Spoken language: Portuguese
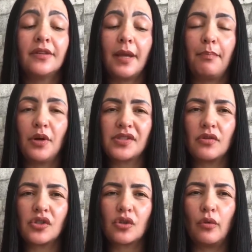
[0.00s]
Depois
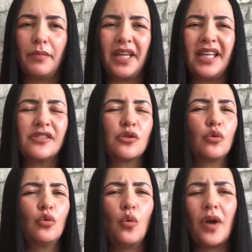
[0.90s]
que eu descobri isso,
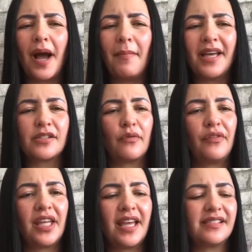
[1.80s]
nunca mais eu
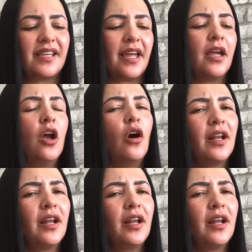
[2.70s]
fiquei sem.